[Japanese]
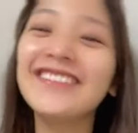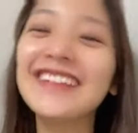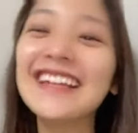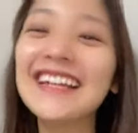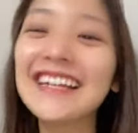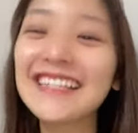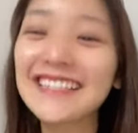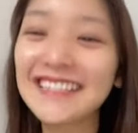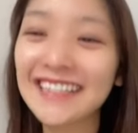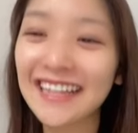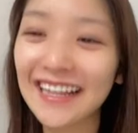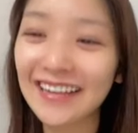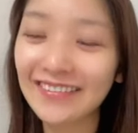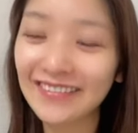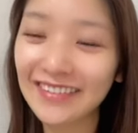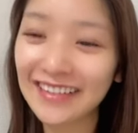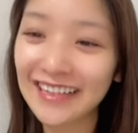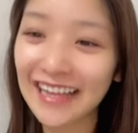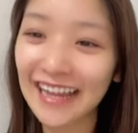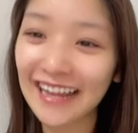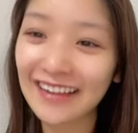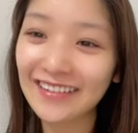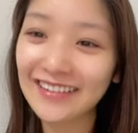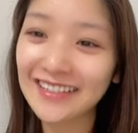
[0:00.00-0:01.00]
皆さんも
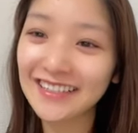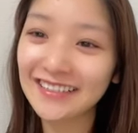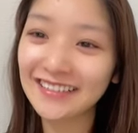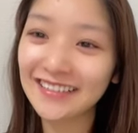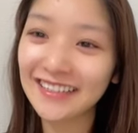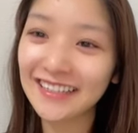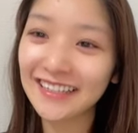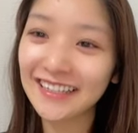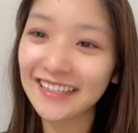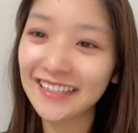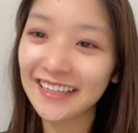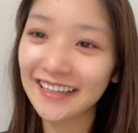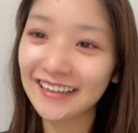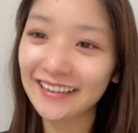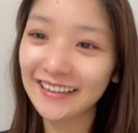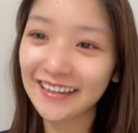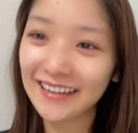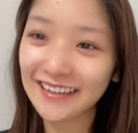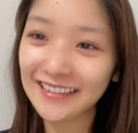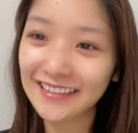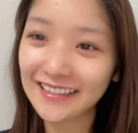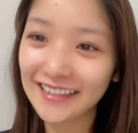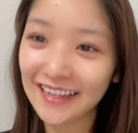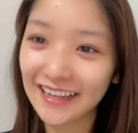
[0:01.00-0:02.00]
楽しく生きてく
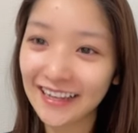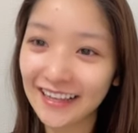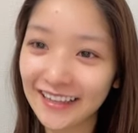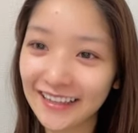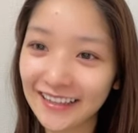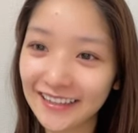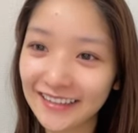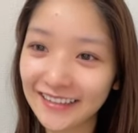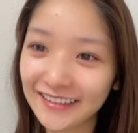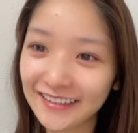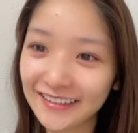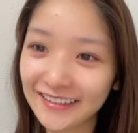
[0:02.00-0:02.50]
ださい